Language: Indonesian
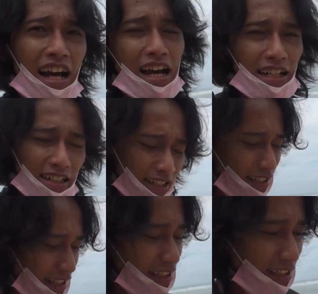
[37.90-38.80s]

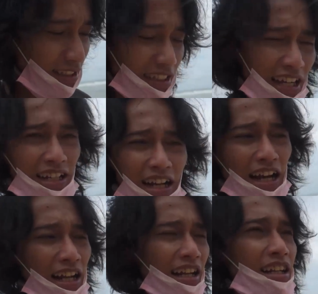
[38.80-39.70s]
hari ini
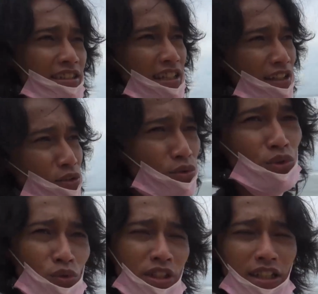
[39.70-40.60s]
tanggal 1
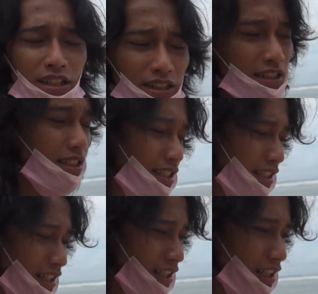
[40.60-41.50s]
Juni
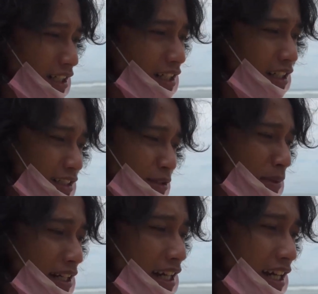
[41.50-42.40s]
uh,
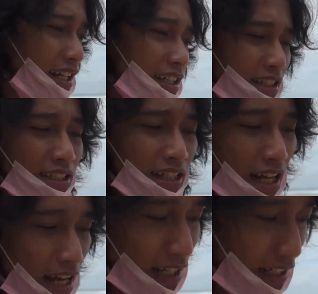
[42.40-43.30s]
mana
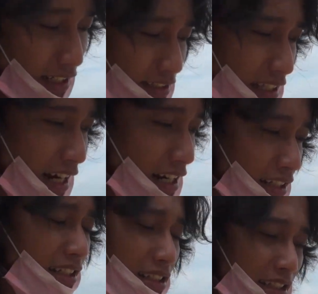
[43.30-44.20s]
uh, tanggal
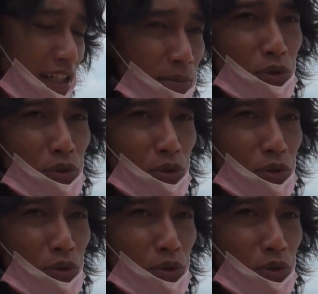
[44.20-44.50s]
31